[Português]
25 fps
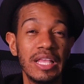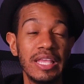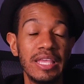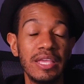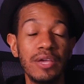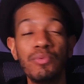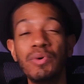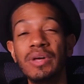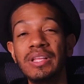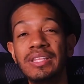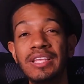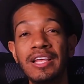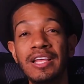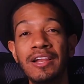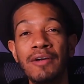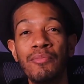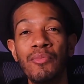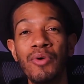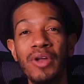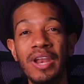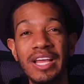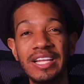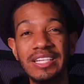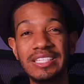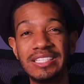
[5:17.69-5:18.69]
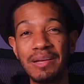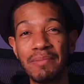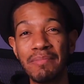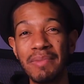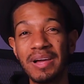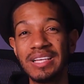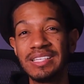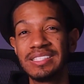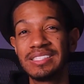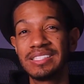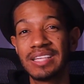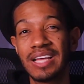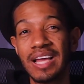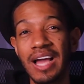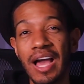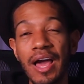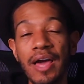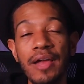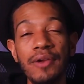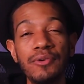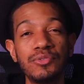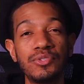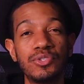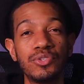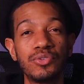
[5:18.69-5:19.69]
e uma tela AMOLED é mais
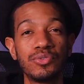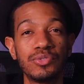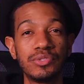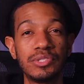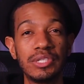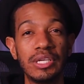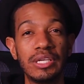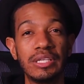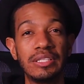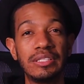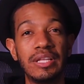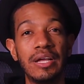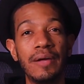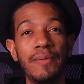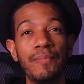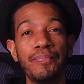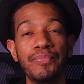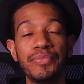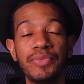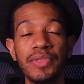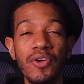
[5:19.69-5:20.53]
caro de consertar,